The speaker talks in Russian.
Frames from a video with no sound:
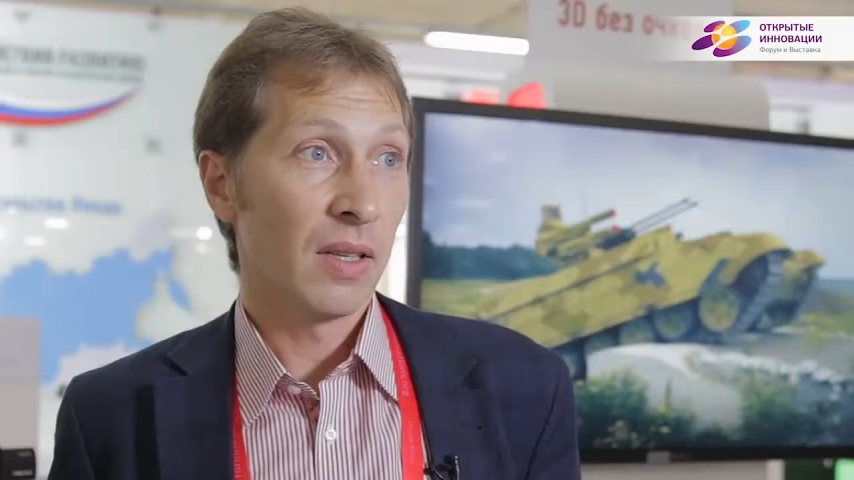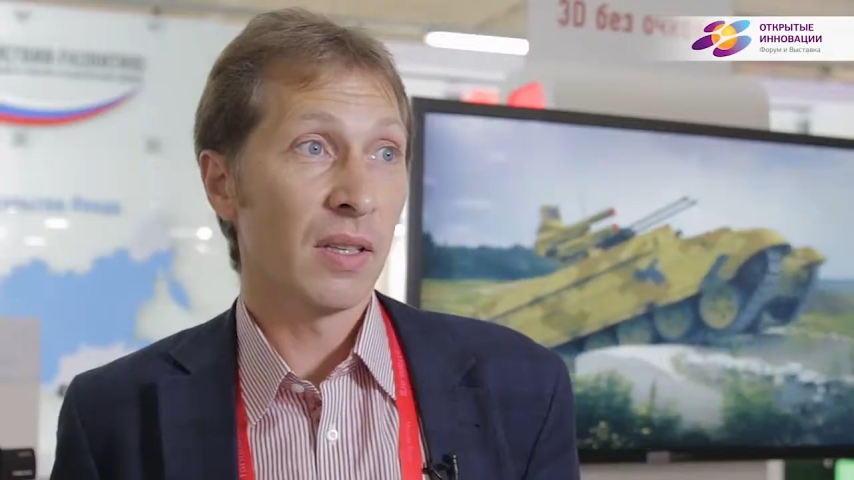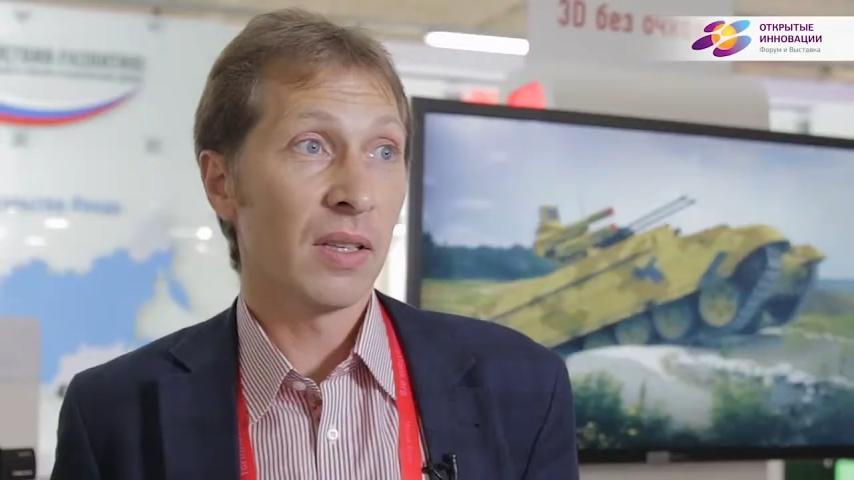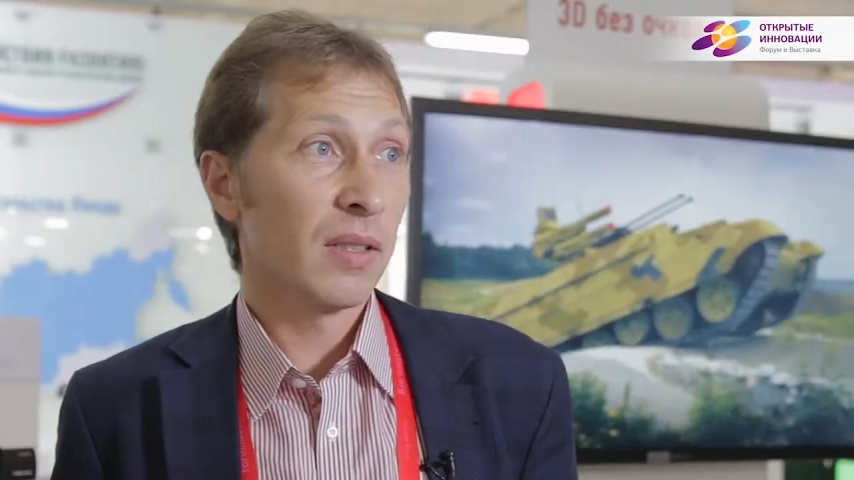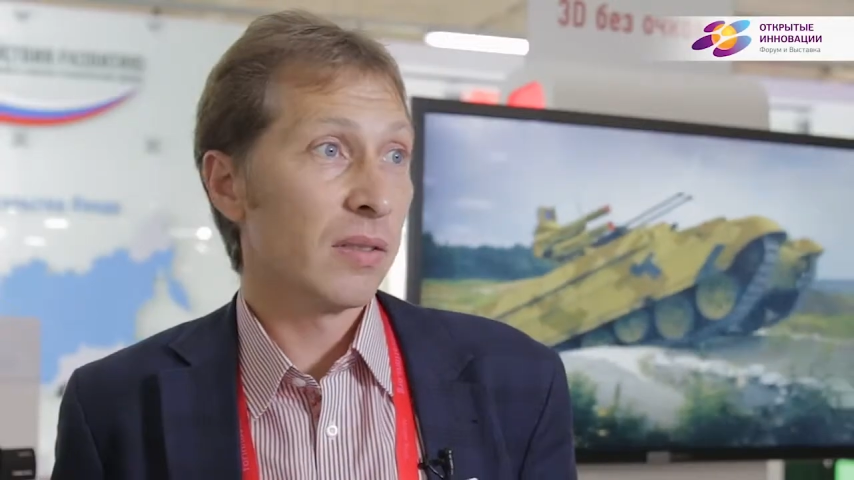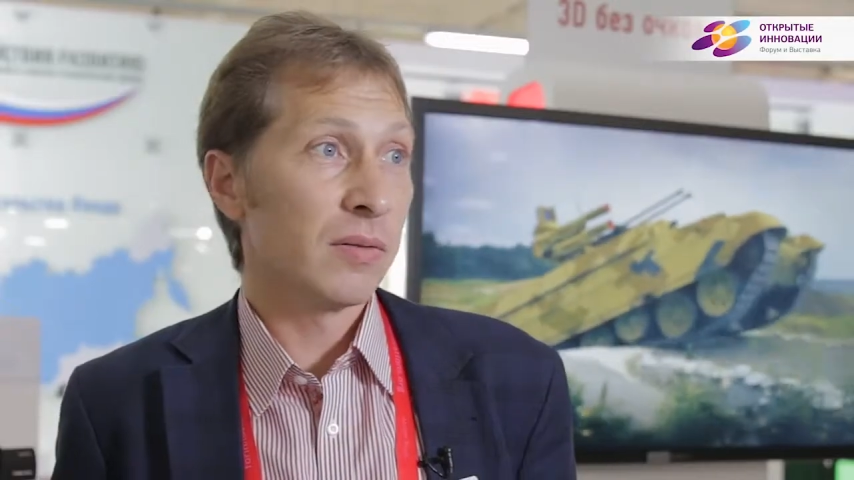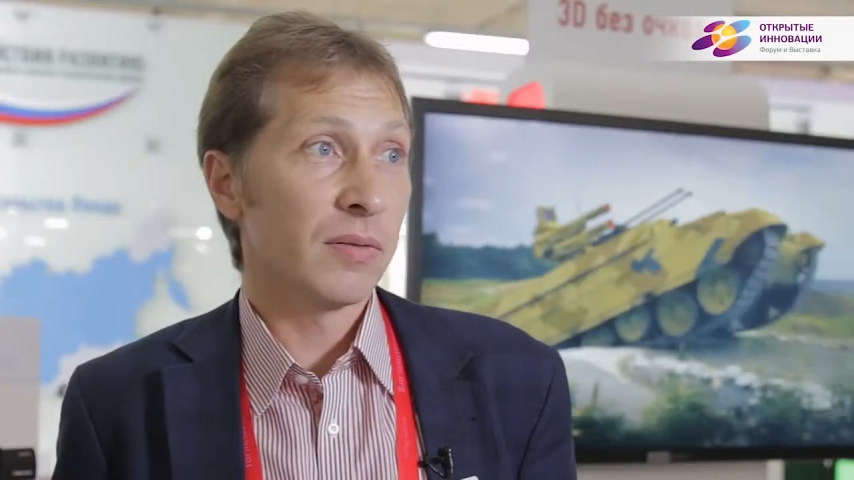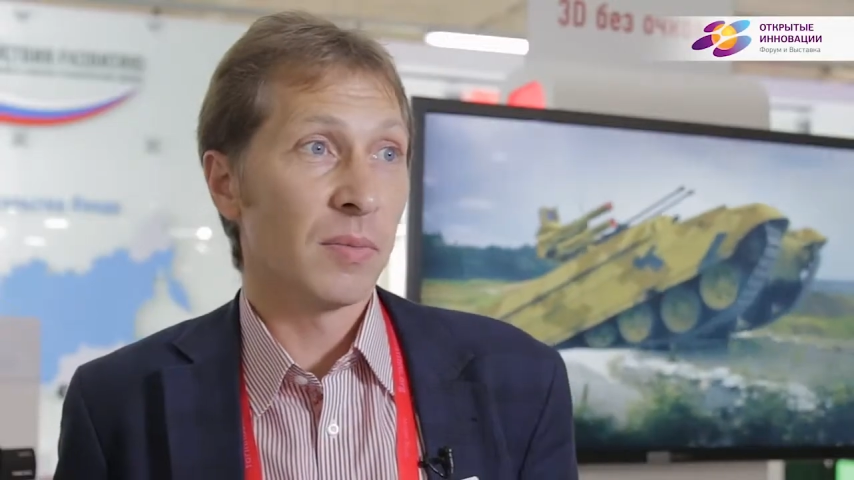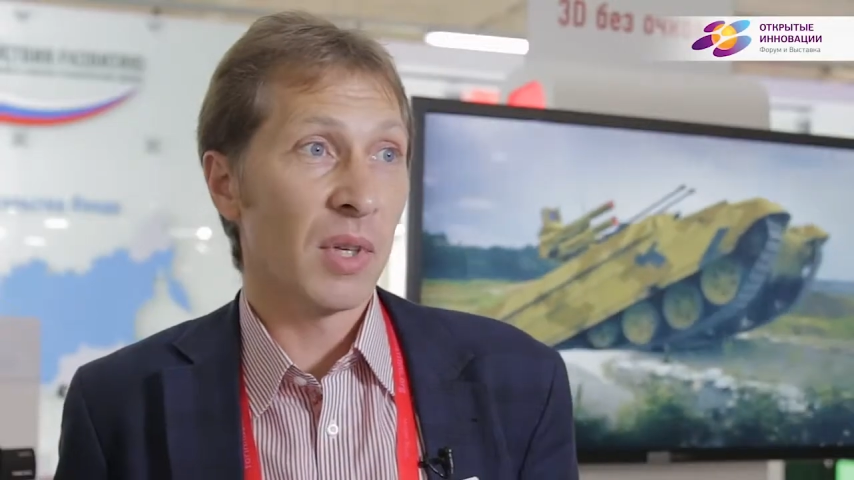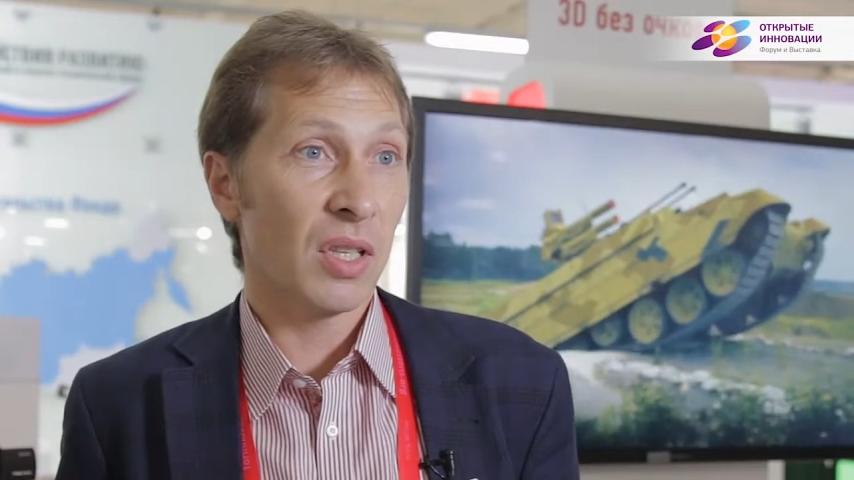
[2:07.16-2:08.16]
и
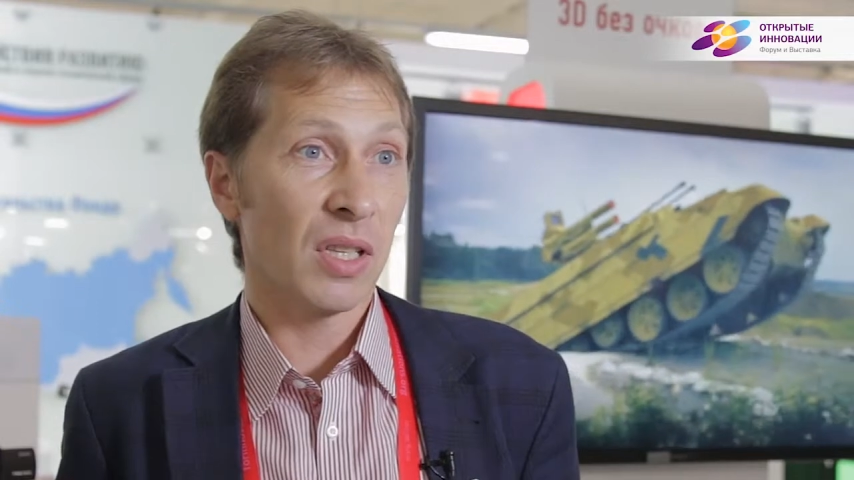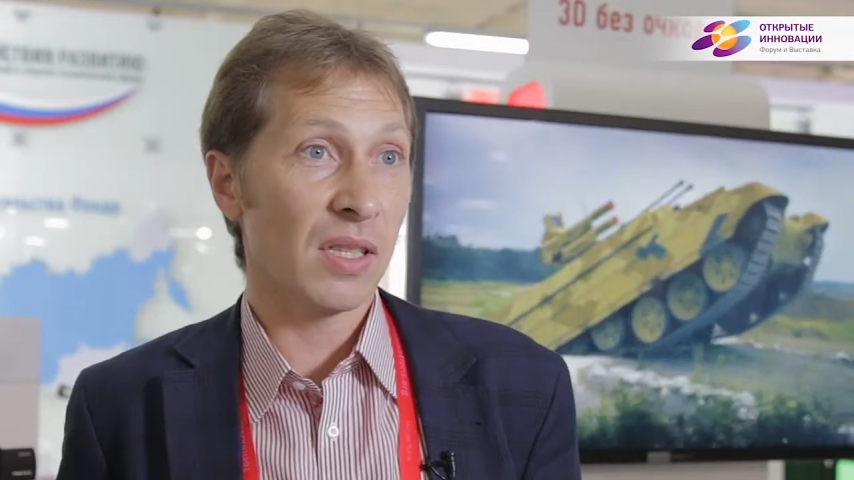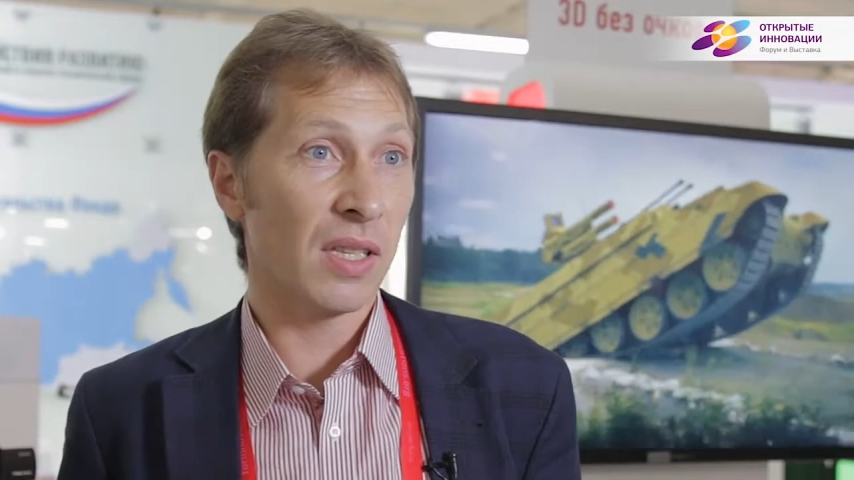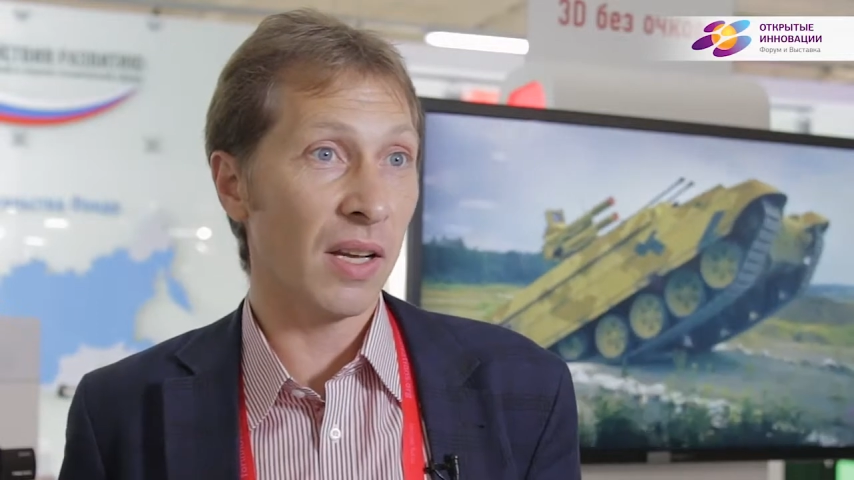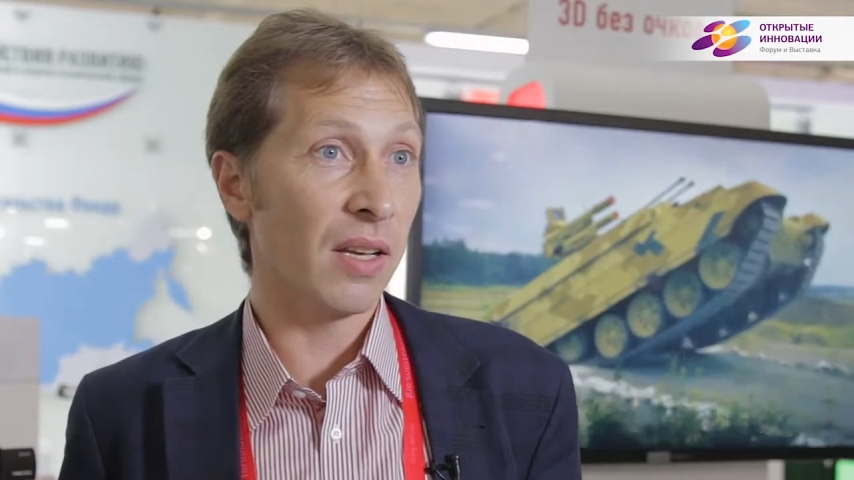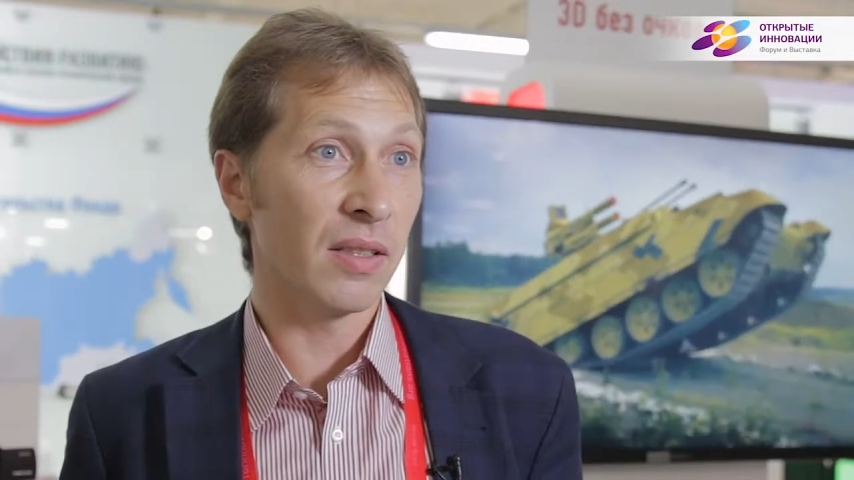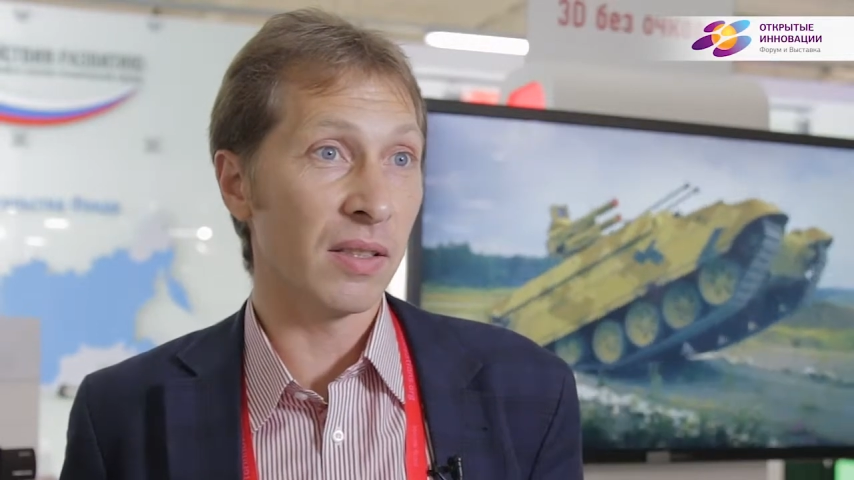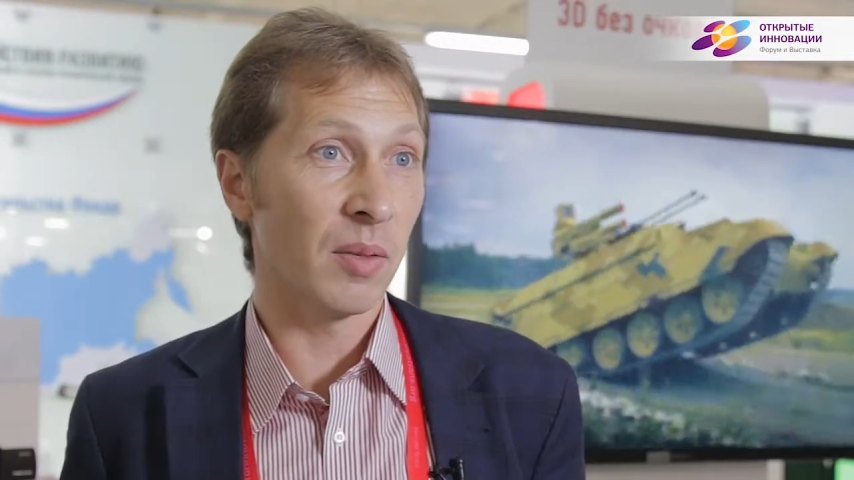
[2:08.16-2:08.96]
в машиностроении,